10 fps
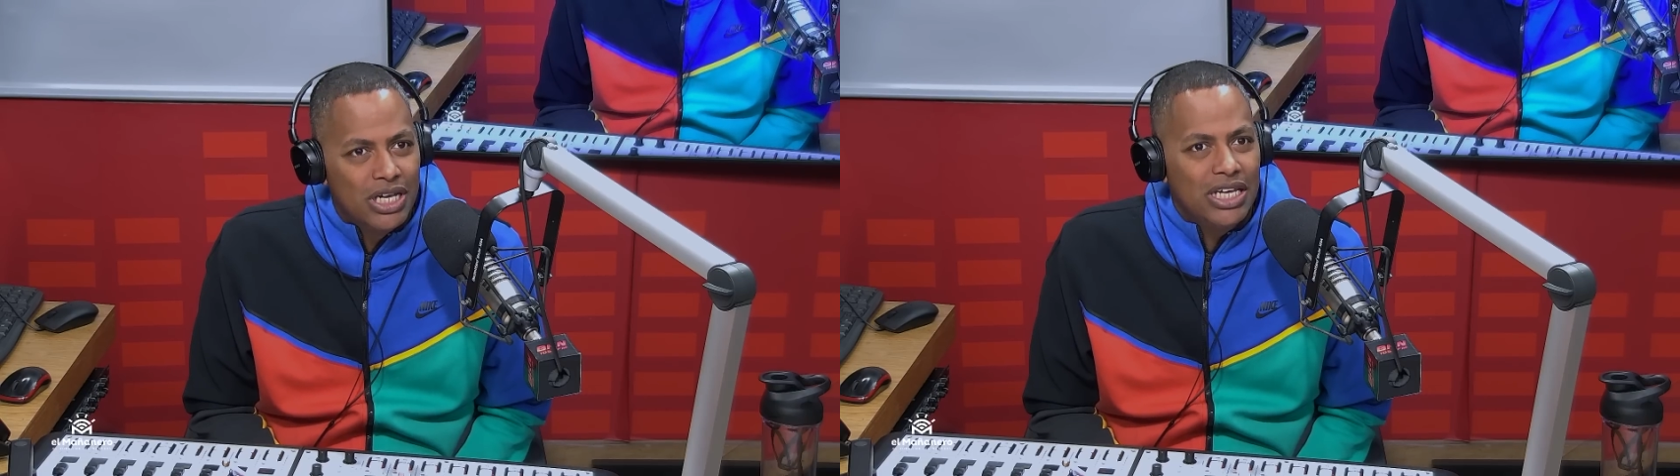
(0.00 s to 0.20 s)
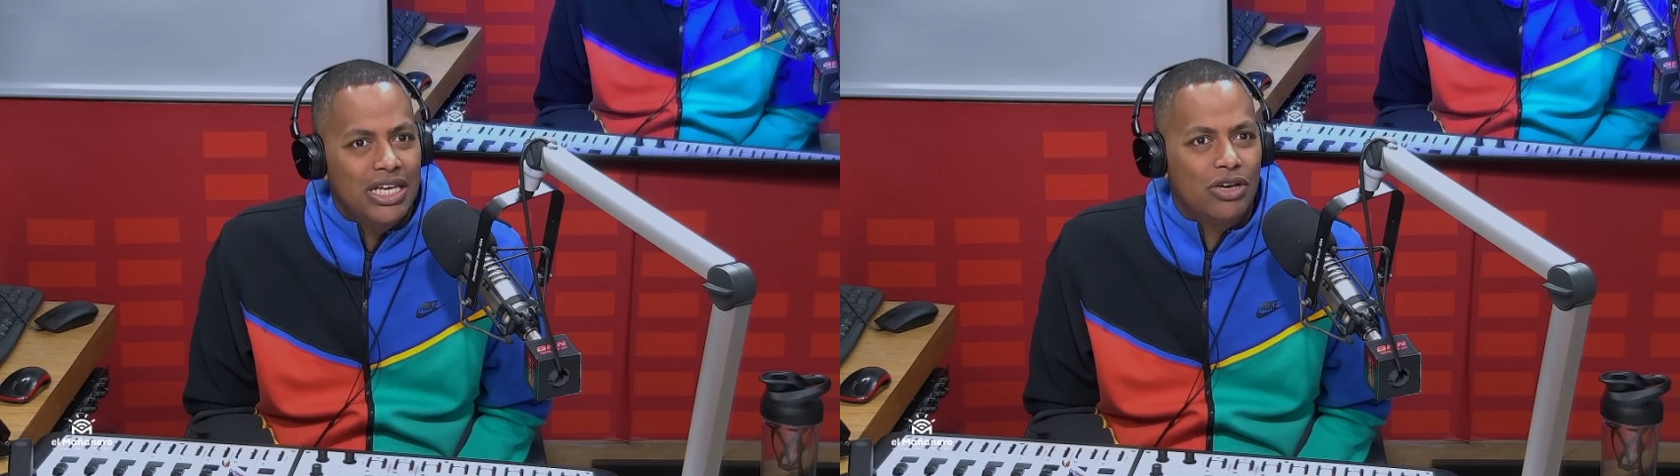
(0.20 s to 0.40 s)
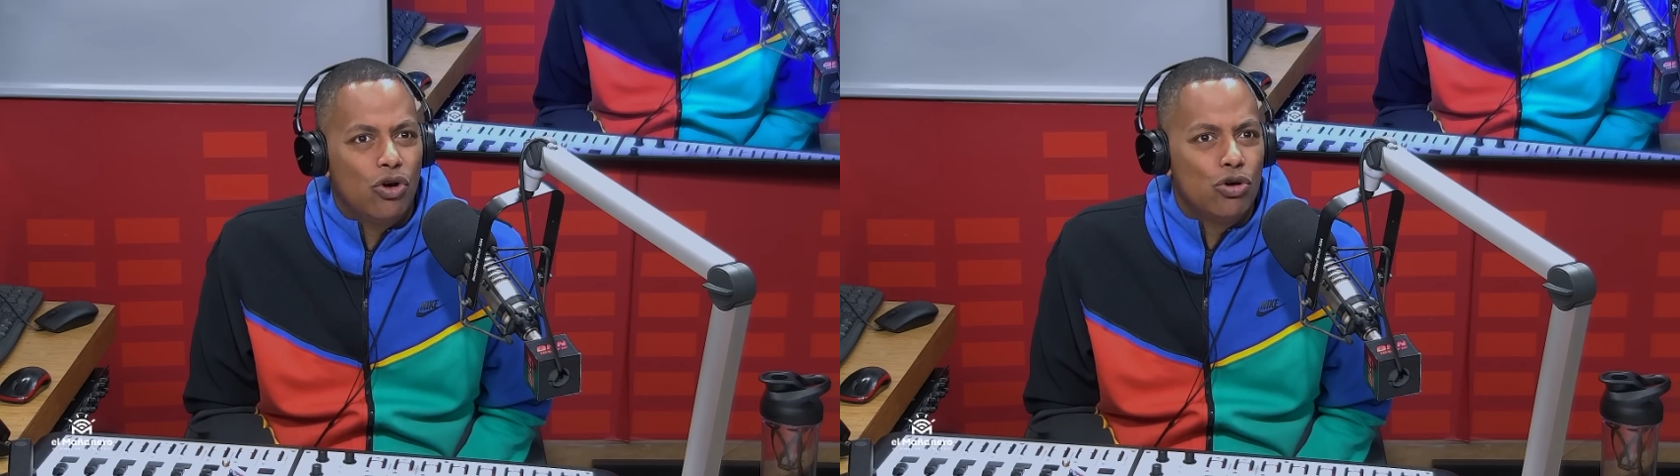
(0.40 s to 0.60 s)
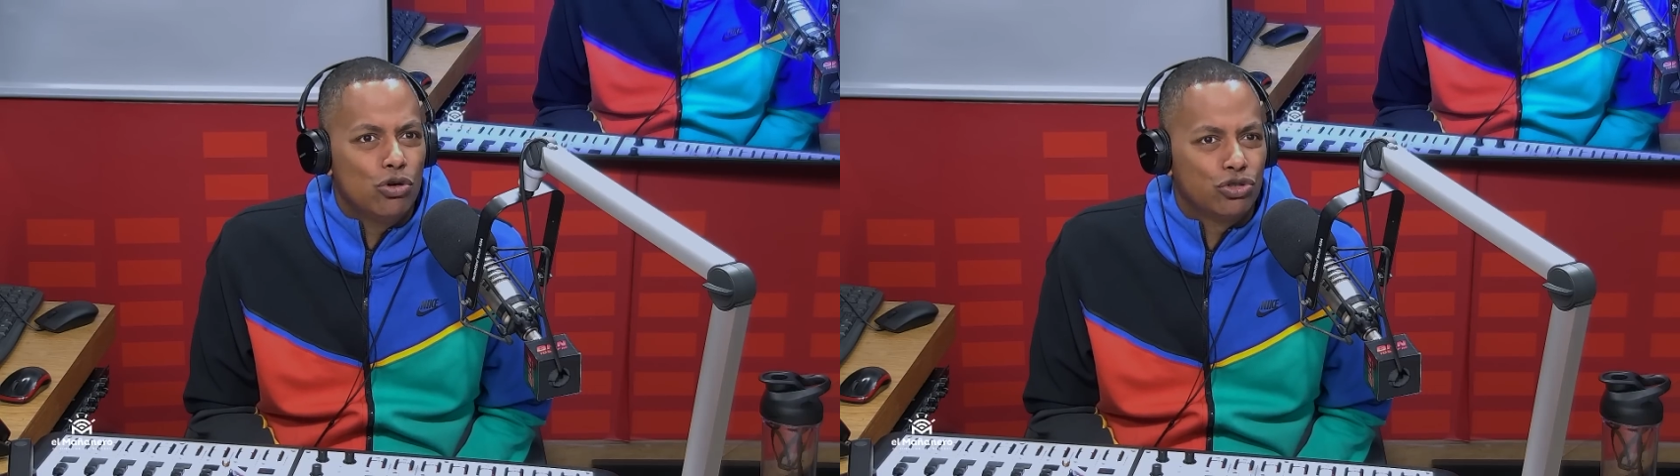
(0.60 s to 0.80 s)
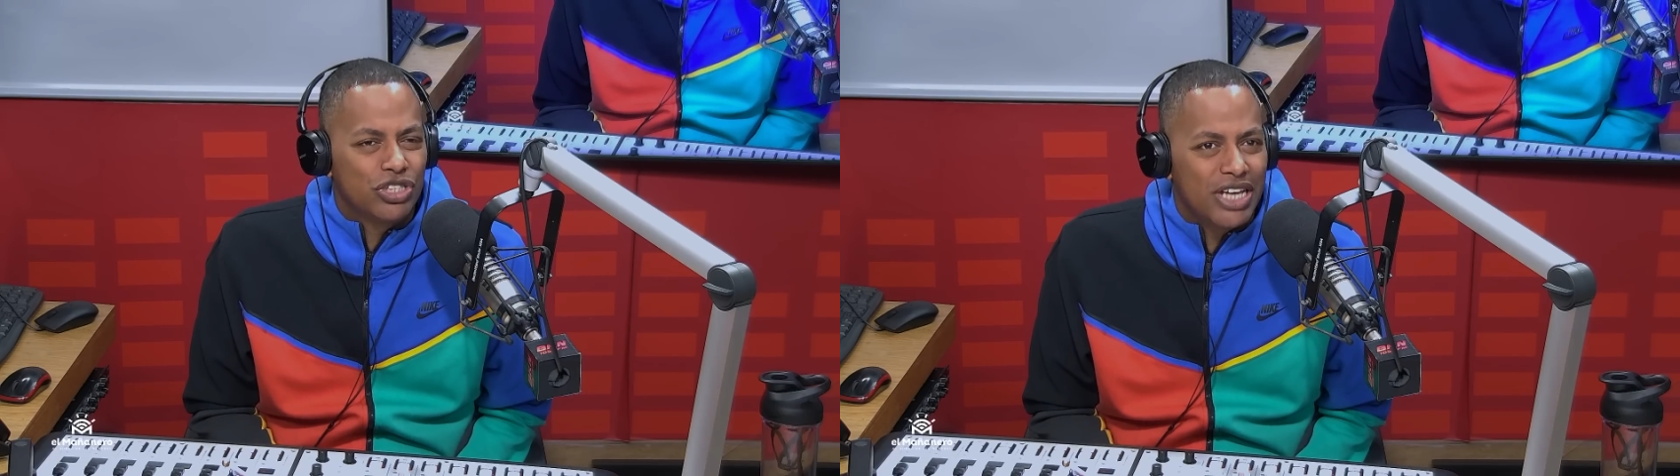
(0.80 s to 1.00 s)
y
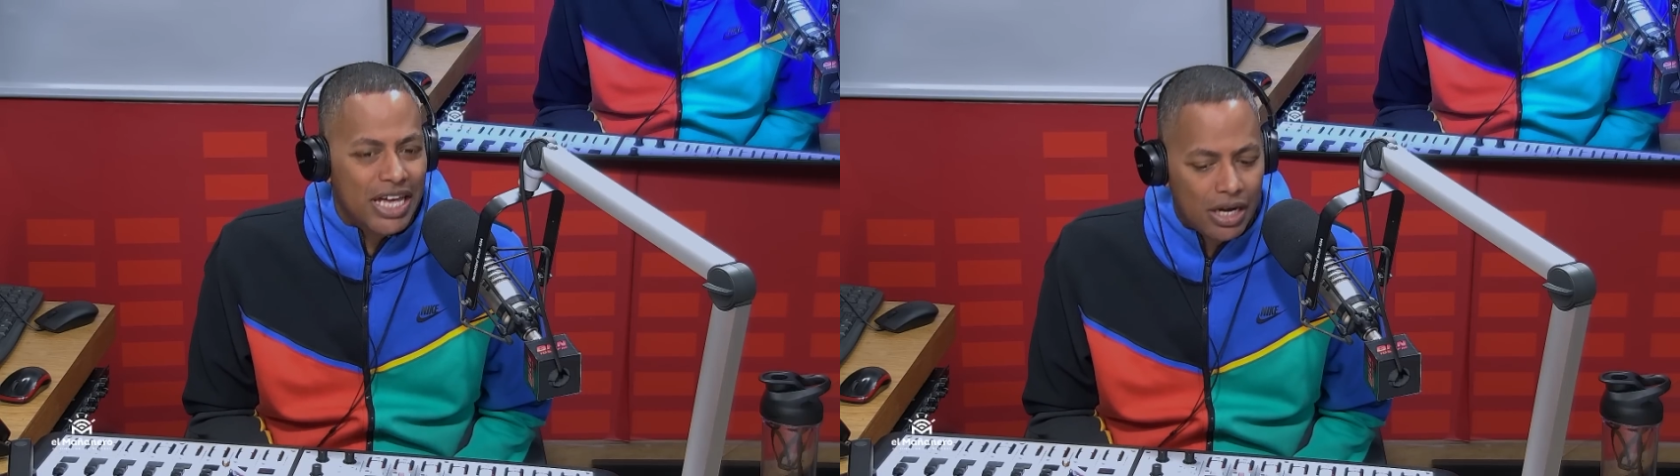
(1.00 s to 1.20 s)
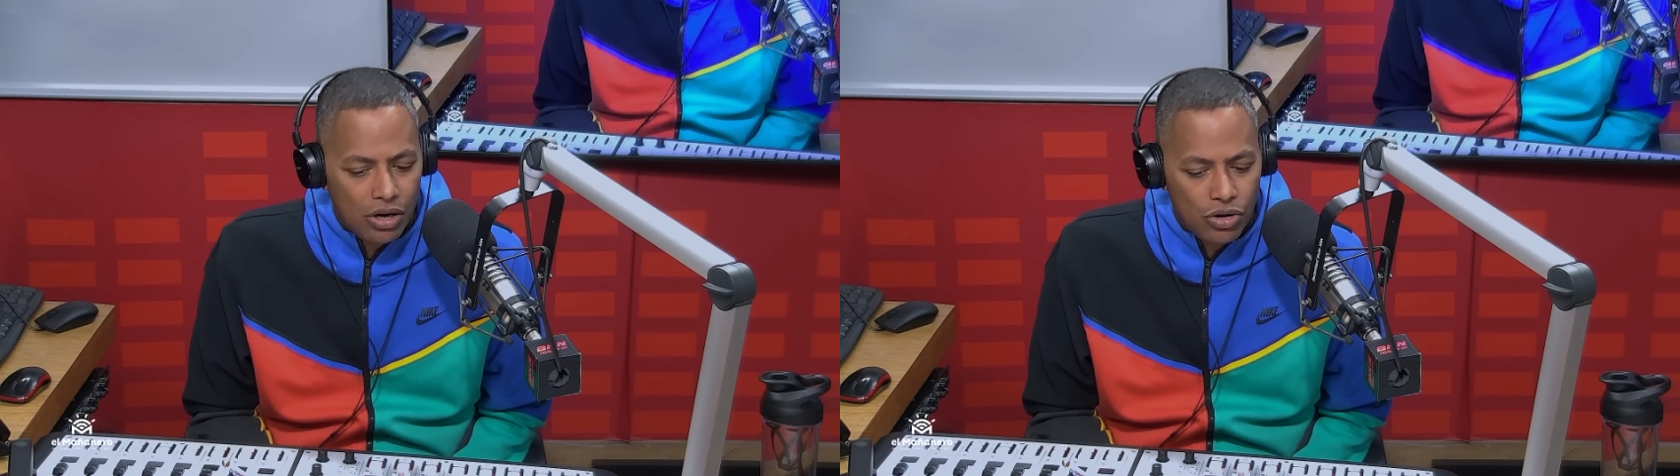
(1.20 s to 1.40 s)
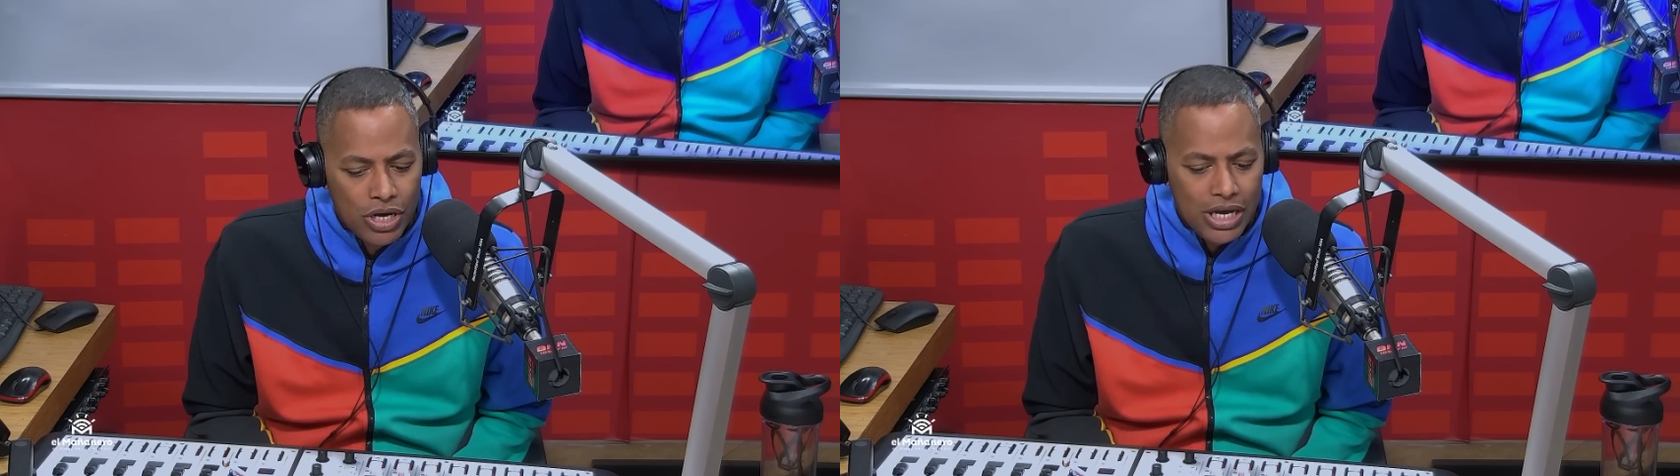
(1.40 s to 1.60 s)
conocerlo.